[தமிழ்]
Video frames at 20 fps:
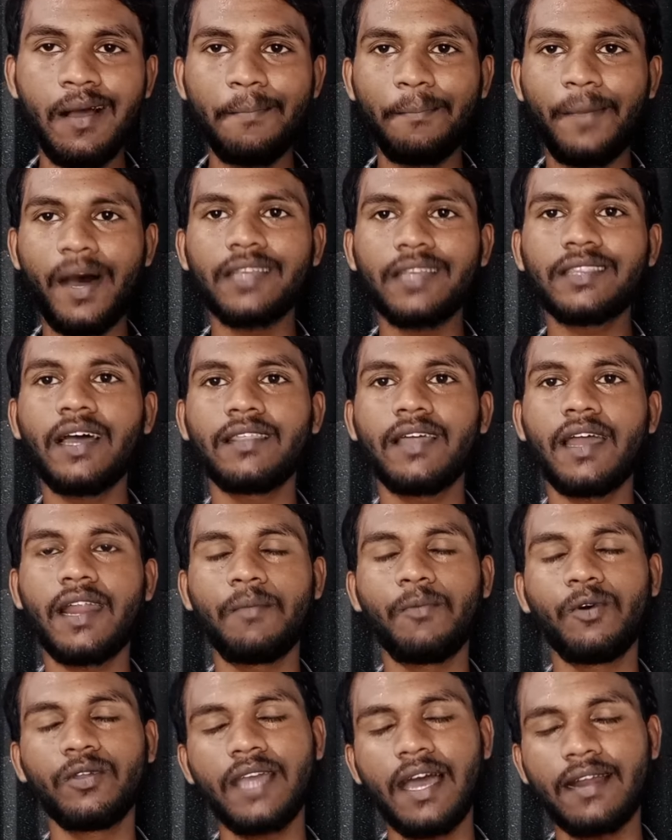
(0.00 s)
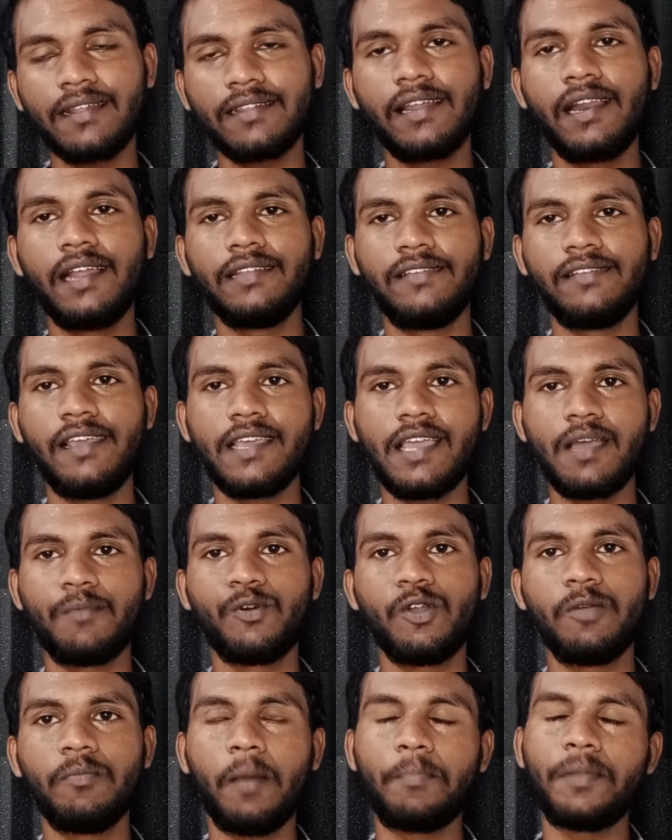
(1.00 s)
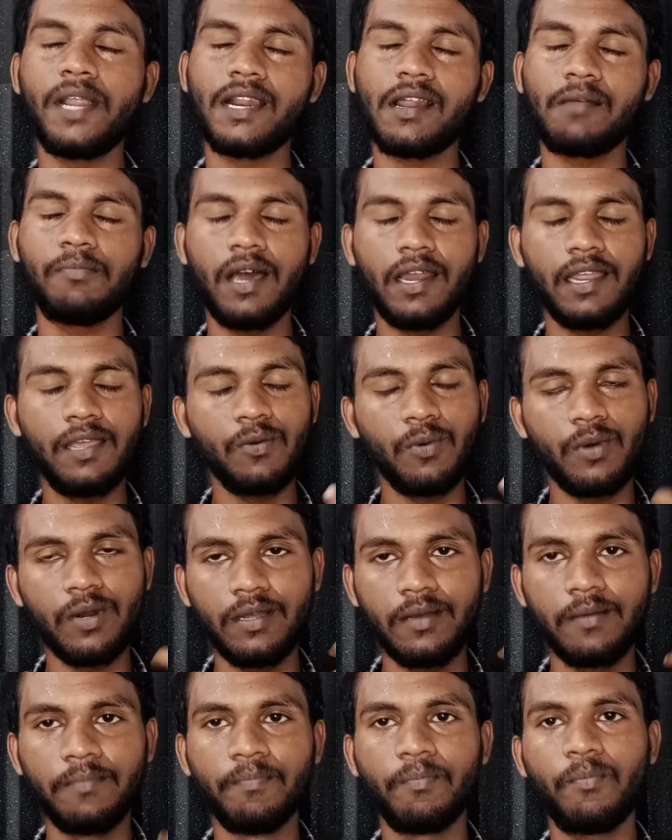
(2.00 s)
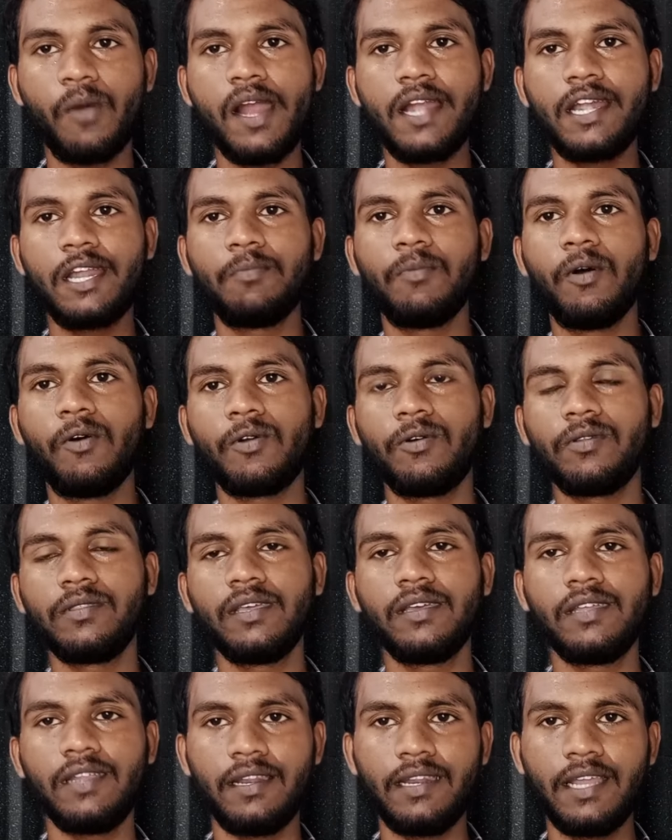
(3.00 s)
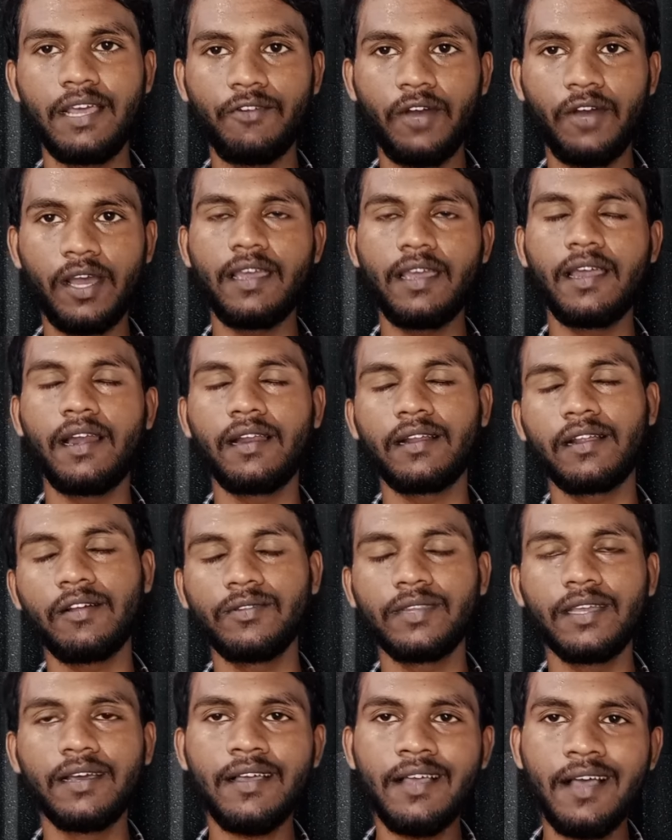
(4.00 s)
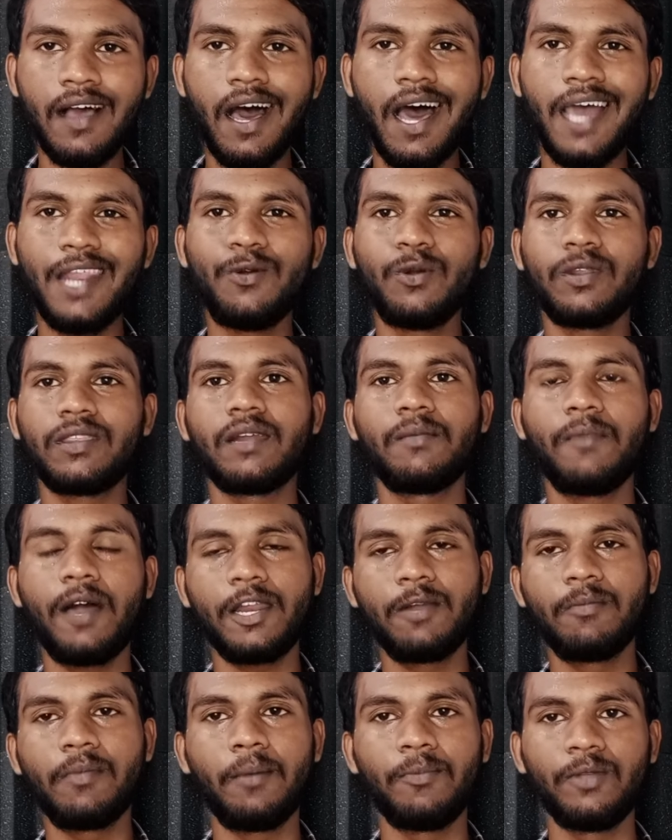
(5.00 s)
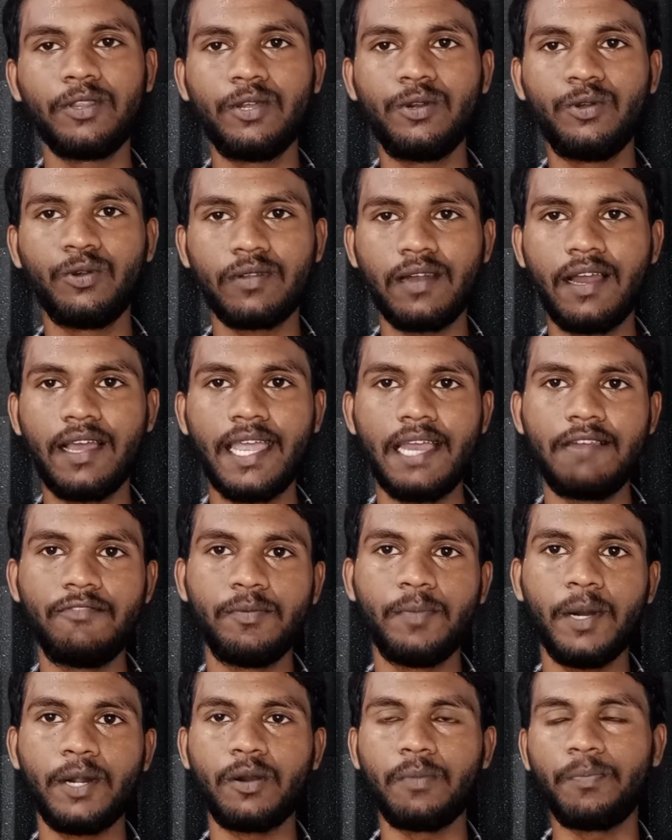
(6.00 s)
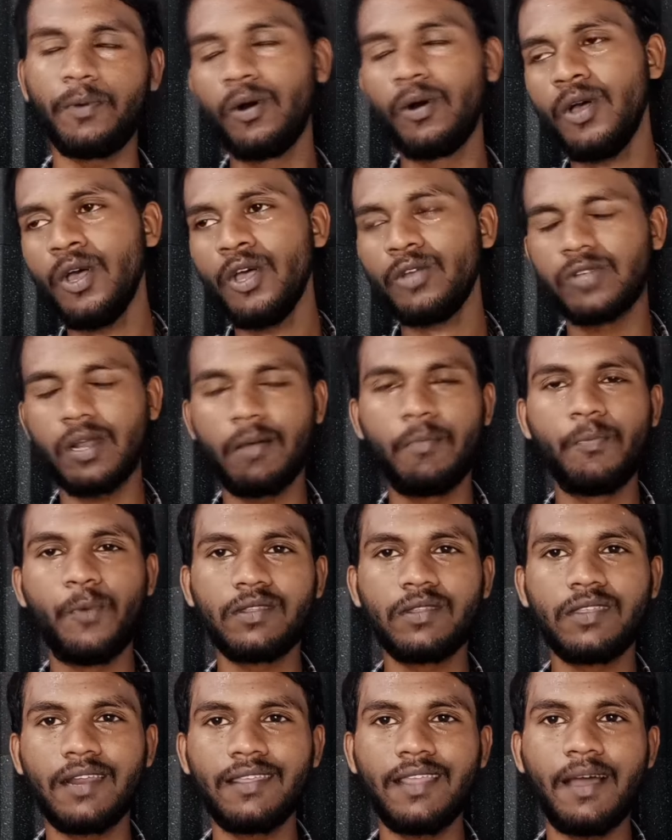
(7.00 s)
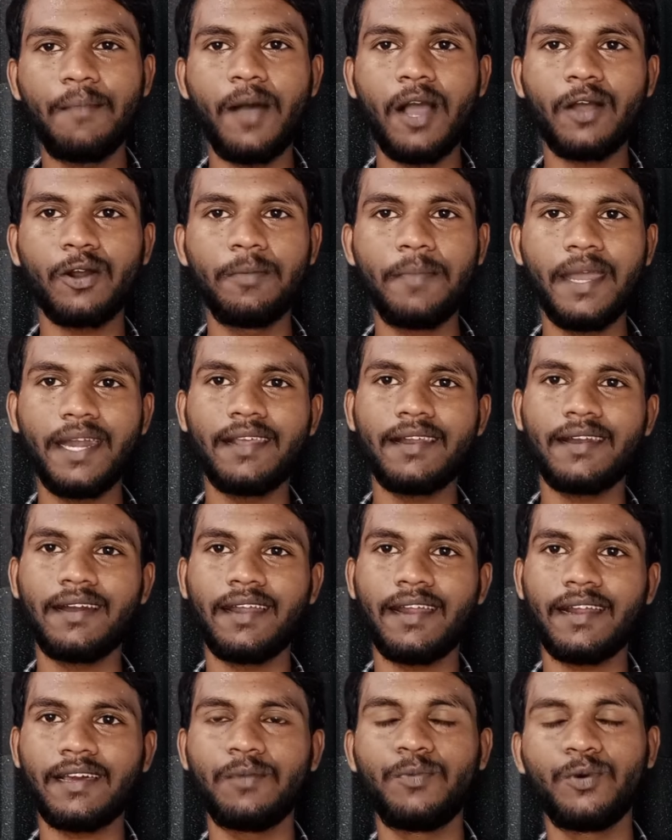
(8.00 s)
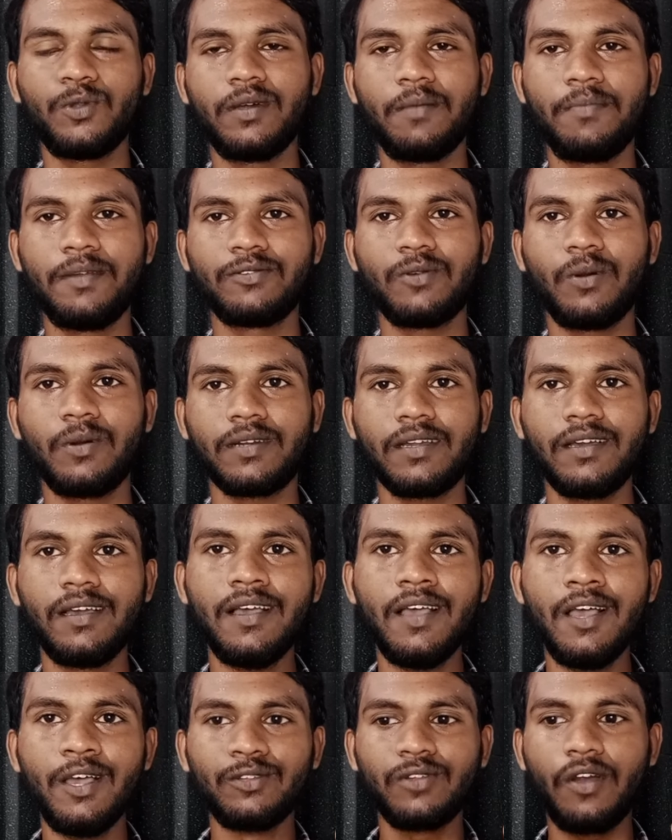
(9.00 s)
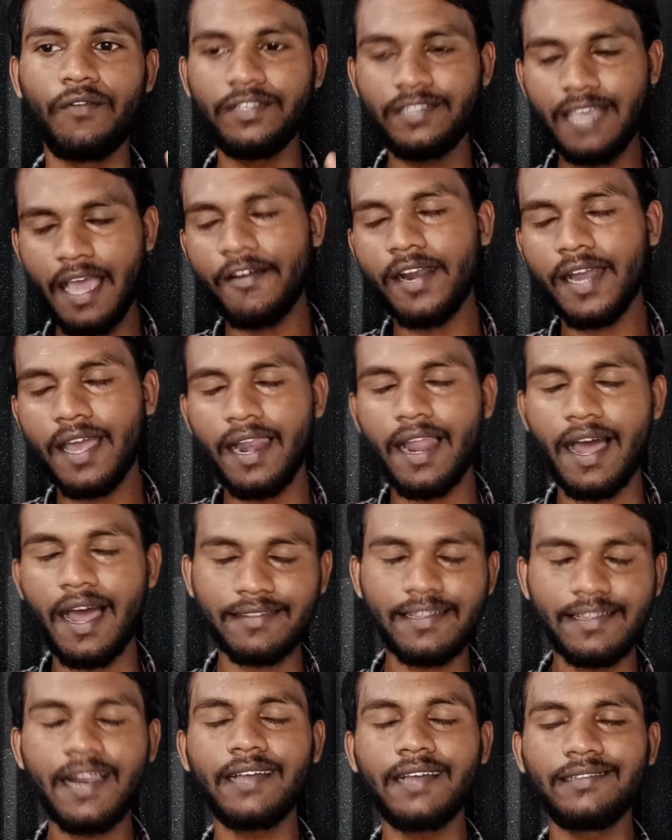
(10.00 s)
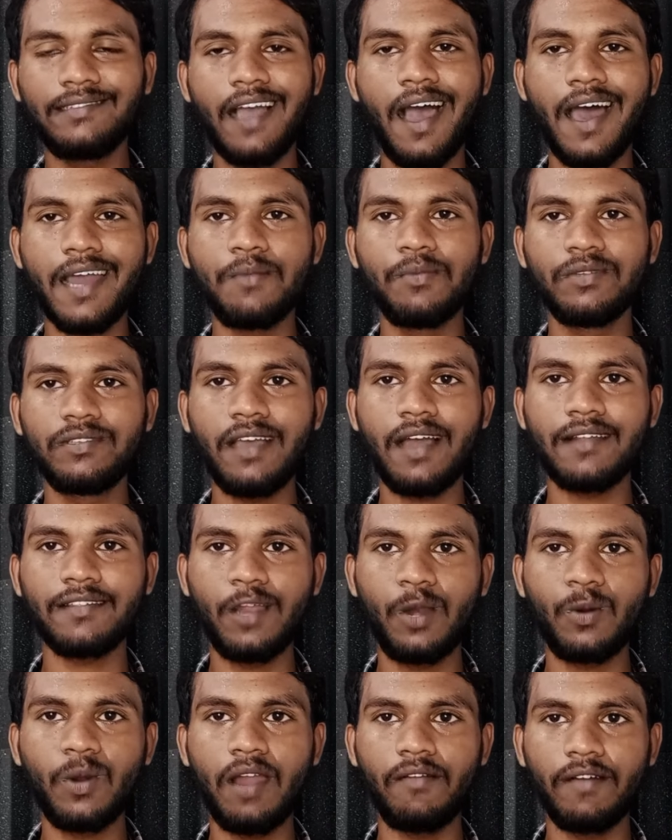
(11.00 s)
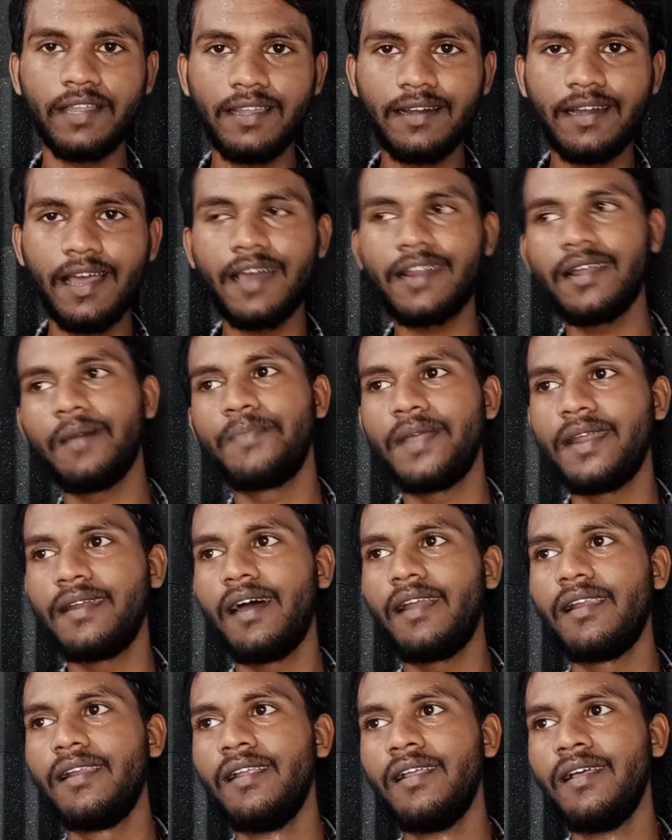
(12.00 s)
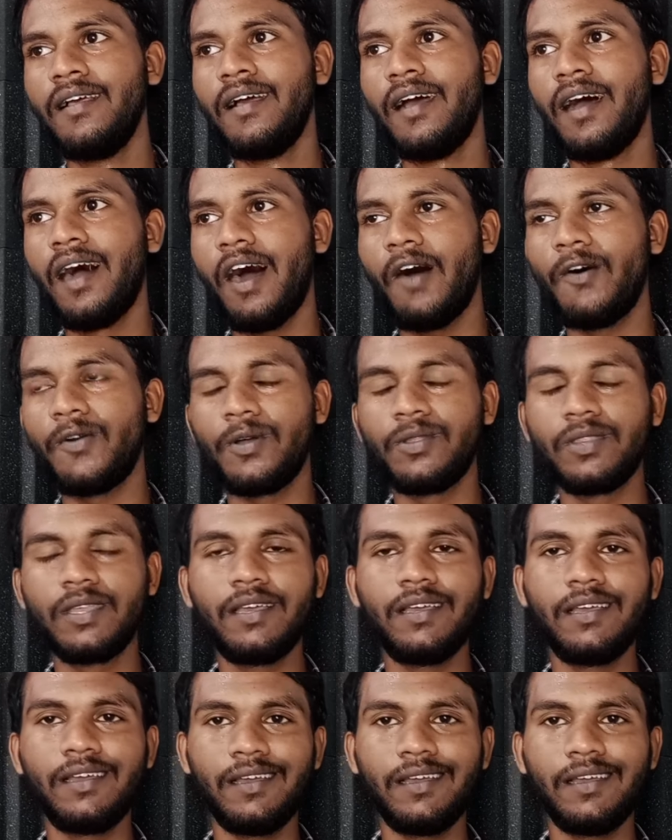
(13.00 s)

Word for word: பார்த்தா தான் நம்ம வந்து அரசியலை ஜெயிக்க முடியும் அப்படின்ற மாதிரி ஒரு பாயிண்ட்டையும் அவர் வந்து நிர்வாகிகளுக்கு வந்து அறிவுறுத்துற மாதிரியும் நம்ம வந்து நியூஸ்லாம் கேள்விப்பட்டிருப்போம் ஸோ நம்ம தான் பார்க்கணும் என்னென்ன நடக்க போகுது அப்படின்னு சொல்லிட்டு ஸோ விஜய் அவர்கள் அவர்கள் அரசியல் கட்சி ஆரம்பித்து அரசியலுக்குள்ளே வந்துட்டார் அப்படின்னால் அவர் வந்து